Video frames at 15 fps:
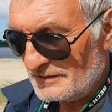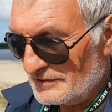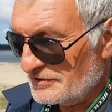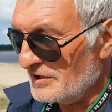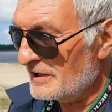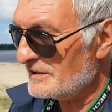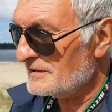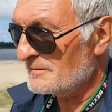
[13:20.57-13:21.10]

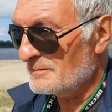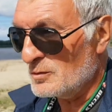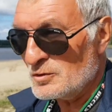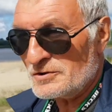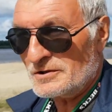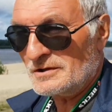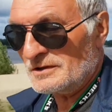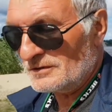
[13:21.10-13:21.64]
Сейчас
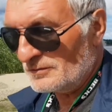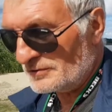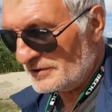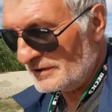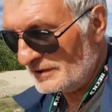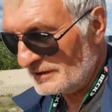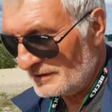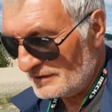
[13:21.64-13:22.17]
можно
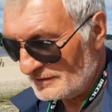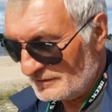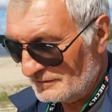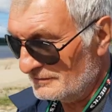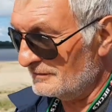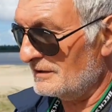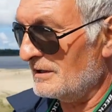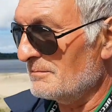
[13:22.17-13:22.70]
уже
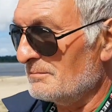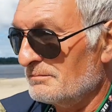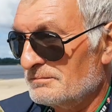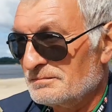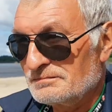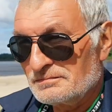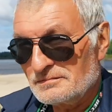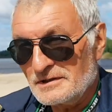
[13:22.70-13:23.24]
там,
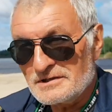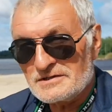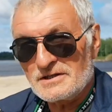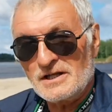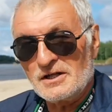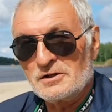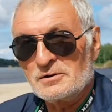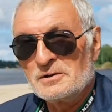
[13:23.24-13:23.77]
не
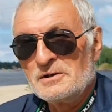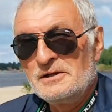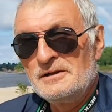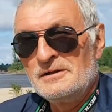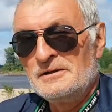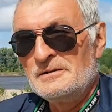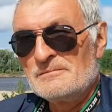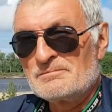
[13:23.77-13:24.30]
знаю,
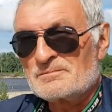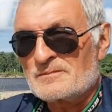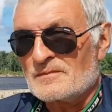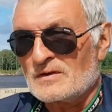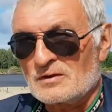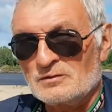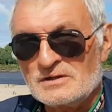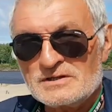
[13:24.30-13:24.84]

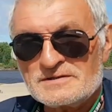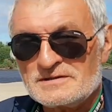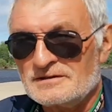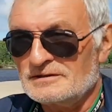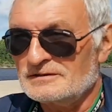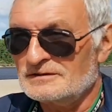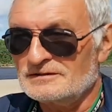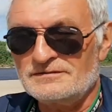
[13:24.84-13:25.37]
у нас
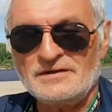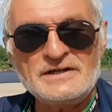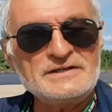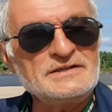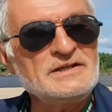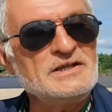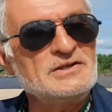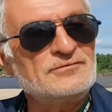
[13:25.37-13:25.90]

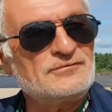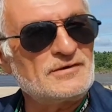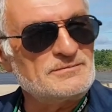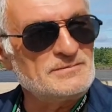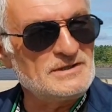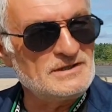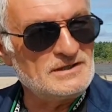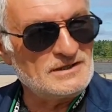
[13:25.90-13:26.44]
двойные
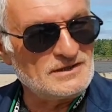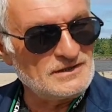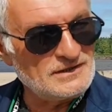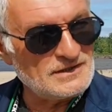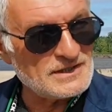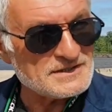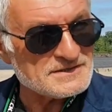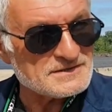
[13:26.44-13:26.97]
фамилии
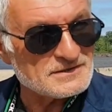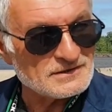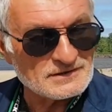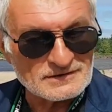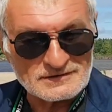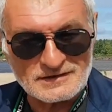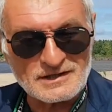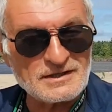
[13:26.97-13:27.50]
есть,
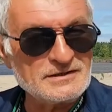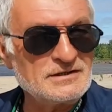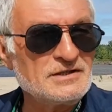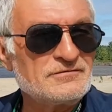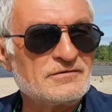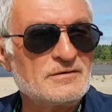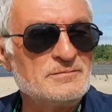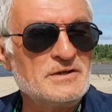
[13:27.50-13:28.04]

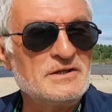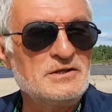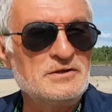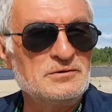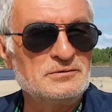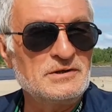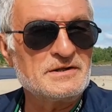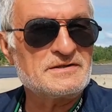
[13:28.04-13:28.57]
тройных
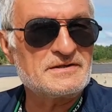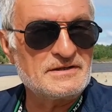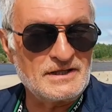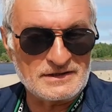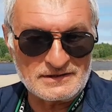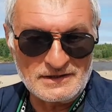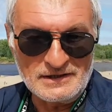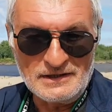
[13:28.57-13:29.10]
фамилий у нас
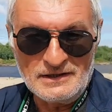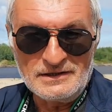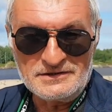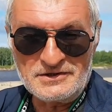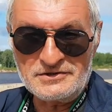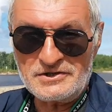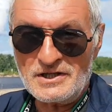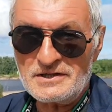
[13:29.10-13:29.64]
нет.
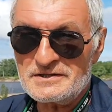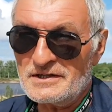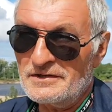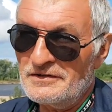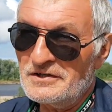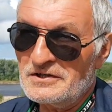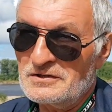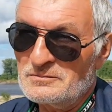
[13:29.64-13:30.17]
Сейчас,
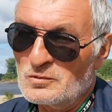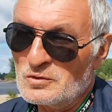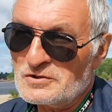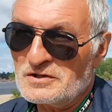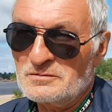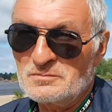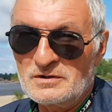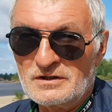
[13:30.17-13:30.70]
наверное,
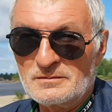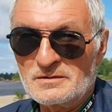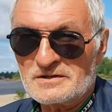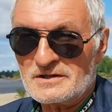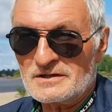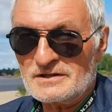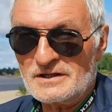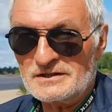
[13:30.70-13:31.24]
можно было бы
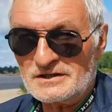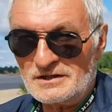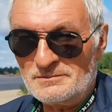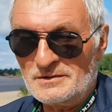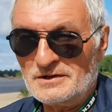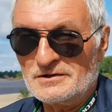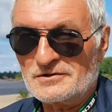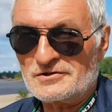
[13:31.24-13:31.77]
сказать
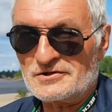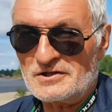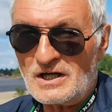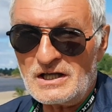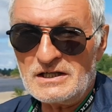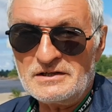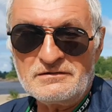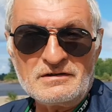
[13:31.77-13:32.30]
имени
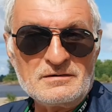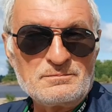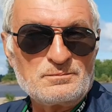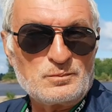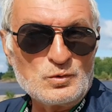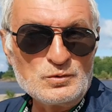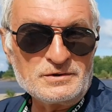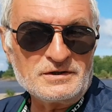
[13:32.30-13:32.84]
Жданова,
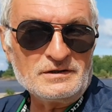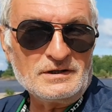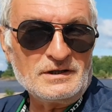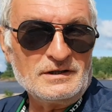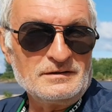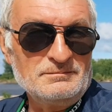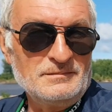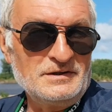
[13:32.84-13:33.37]

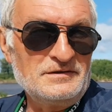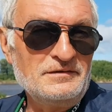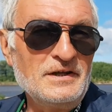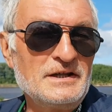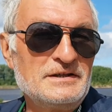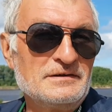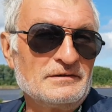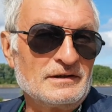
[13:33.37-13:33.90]
Путина,
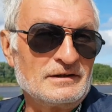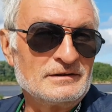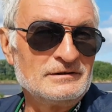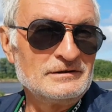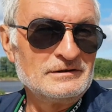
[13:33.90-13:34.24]
Медведева.